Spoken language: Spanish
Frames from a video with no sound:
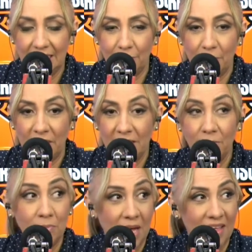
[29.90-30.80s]
la mamá de
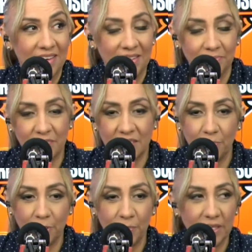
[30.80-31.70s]
mi madre
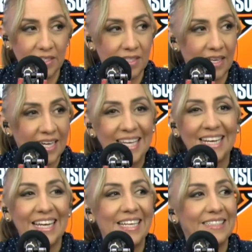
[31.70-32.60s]
siempre me decía, hay que
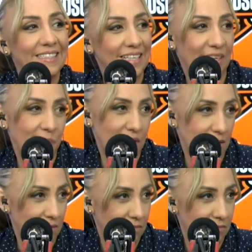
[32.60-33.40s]
reírse de la vida.